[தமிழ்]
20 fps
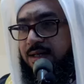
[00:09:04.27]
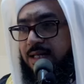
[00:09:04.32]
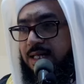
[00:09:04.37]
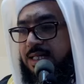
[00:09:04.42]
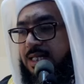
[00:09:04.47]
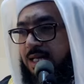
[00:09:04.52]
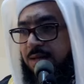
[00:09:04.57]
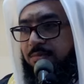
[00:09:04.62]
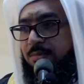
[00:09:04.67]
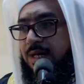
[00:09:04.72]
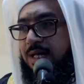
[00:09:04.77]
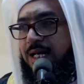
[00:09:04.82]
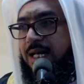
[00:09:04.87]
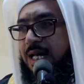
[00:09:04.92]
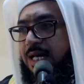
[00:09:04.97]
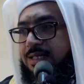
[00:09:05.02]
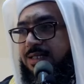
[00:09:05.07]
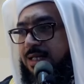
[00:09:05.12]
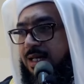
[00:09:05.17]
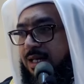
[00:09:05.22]
இது நம்ம
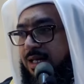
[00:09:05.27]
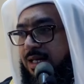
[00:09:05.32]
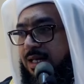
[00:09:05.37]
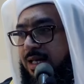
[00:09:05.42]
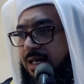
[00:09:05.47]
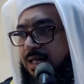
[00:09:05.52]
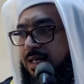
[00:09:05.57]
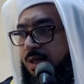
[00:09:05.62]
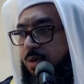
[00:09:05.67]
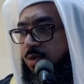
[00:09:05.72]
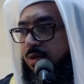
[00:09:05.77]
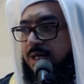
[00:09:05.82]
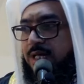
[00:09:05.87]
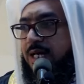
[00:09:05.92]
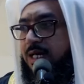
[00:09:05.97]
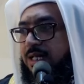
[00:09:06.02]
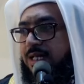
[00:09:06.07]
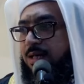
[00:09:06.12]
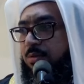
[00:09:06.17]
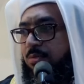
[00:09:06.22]
கலாச்சாரம் இல்லையே
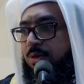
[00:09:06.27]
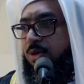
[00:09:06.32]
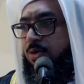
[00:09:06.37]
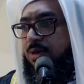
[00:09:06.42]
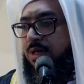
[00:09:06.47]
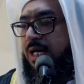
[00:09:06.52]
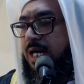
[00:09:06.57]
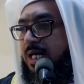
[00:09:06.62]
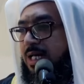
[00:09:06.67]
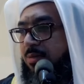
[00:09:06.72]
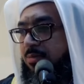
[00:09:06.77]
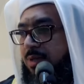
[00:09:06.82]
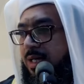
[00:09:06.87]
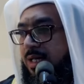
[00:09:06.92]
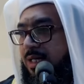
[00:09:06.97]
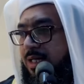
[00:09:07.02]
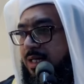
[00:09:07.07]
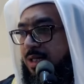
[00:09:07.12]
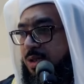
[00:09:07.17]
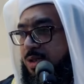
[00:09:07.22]
கொண்டாட்டம் நம்ம கொண்டாட்டம்
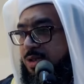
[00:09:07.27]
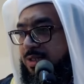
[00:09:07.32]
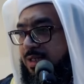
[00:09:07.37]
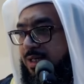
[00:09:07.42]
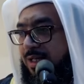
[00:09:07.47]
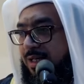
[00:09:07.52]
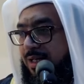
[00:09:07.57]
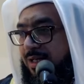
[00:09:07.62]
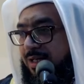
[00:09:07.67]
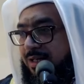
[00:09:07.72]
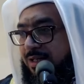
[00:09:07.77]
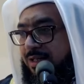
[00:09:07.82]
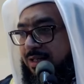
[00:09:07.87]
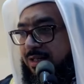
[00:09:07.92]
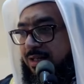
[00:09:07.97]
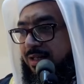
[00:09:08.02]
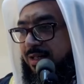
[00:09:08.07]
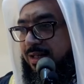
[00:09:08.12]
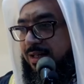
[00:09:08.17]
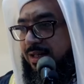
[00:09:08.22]
இல்லையேன்னு சொல்லலாம்
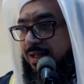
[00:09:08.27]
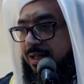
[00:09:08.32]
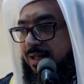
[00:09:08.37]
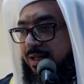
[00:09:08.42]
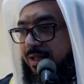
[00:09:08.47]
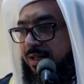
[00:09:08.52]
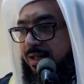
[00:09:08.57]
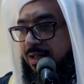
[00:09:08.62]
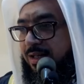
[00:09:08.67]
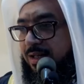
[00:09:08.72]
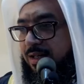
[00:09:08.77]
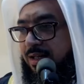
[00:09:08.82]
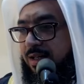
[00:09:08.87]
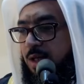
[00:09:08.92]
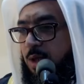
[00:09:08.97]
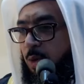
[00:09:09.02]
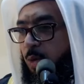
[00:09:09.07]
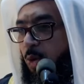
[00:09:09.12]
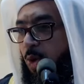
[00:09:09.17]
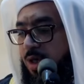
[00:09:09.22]

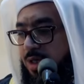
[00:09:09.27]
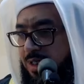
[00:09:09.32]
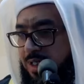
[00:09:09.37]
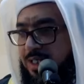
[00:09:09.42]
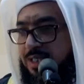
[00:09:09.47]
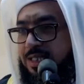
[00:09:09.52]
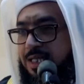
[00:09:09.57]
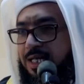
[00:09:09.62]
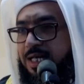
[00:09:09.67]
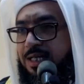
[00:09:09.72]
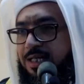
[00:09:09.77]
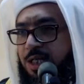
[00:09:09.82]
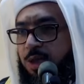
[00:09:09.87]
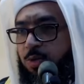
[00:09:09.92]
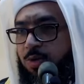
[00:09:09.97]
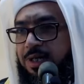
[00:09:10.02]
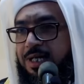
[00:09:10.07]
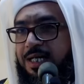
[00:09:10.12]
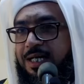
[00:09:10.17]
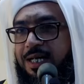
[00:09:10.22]
ஒன்று திரட்டி
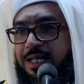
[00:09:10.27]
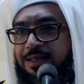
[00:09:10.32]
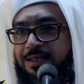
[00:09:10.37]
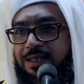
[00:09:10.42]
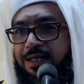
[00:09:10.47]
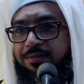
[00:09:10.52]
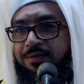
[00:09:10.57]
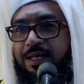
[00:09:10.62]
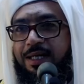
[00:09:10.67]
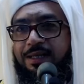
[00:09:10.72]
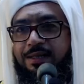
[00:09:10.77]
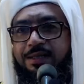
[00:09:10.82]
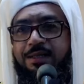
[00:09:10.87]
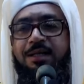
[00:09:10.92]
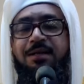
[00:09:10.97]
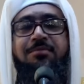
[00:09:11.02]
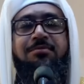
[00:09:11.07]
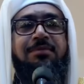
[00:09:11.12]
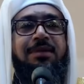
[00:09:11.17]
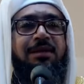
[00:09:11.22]
ஒரு இடத்தில் வைத்து
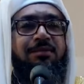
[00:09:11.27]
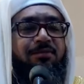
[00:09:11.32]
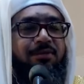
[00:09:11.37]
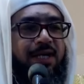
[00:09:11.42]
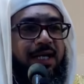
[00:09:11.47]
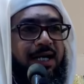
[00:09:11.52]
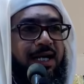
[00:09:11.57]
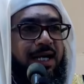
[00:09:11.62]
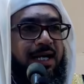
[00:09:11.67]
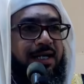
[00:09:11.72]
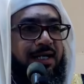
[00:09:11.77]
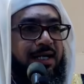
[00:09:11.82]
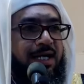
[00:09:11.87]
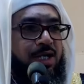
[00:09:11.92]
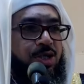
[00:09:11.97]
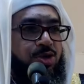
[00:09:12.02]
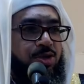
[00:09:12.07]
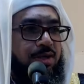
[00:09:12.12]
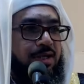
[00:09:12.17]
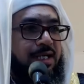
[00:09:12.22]

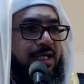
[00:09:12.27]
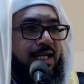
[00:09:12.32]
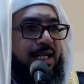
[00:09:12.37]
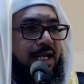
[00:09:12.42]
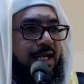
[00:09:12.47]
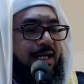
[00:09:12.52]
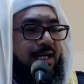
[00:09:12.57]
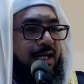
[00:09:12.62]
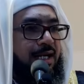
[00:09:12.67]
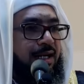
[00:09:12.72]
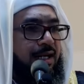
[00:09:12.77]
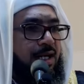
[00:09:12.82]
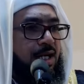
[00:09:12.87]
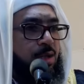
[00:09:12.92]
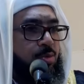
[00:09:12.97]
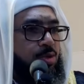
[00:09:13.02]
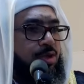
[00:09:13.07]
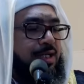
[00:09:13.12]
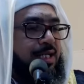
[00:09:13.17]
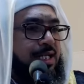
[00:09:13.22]
வரலாறுகளை சொல்கிறார்கள்
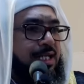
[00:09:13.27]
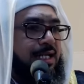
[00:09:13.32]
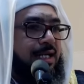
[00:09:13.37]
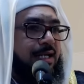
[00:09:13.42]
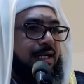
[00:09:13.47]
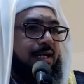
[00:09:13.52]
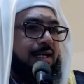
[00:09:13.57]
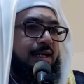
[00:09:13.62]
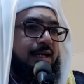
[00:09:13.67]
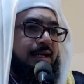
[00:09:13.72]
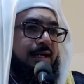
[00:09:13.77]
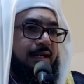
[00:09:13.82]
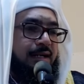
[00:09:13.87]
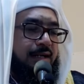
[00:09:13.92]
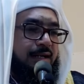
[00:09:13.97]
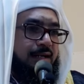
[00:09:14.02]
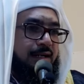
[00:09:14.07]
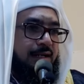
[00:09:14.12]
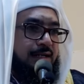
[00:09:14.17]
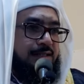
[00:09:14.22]
முக்கிய
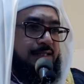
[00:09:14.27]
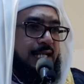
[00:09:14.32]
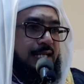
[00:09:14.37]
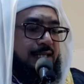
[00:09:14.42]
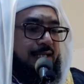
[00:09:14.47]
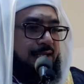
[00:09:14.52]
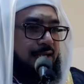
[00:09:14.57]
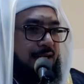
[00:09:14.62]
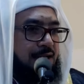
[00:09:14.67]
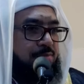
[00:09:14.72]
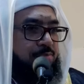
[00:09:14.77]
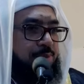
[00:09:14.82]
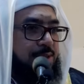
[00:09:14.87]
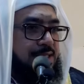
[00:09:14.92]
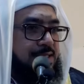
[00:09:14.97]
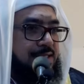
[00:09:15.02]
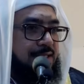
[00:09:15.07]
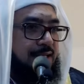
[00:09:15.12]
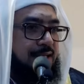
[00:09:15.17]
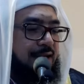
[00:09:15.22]
செய்திகளை
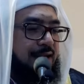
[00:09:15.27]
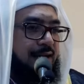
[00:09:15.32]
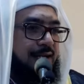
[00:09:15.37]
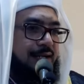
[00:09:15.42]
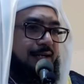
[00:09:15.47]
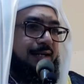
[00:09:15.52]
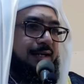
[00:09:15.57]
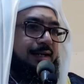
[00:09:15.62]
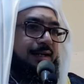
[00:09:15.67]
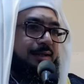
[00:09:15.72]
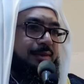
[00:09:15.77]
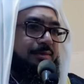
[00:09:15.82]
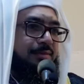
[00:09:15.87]
பேசுகிறார்கள்